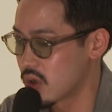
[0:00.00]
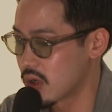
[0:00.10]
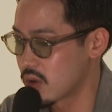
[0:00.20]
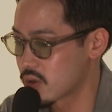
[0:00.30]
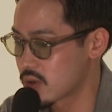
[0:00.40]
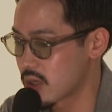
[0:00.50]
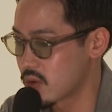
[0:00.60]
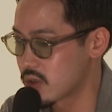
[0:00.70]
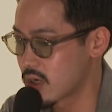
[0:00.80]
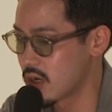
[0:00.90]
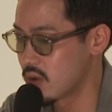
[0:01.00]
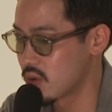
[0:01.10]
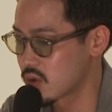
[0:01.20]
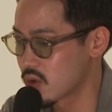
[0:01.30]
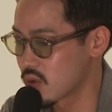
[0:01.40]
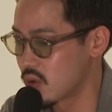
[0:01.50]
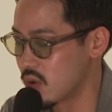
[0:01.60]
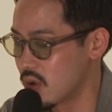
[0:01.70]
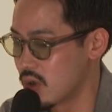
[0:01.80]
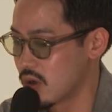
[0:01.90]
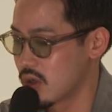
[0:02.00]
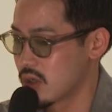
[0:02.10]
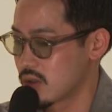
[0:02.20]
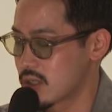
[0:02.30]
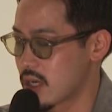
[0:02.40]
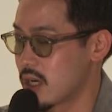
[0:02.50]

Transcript: あの取材の時間をちょっとこう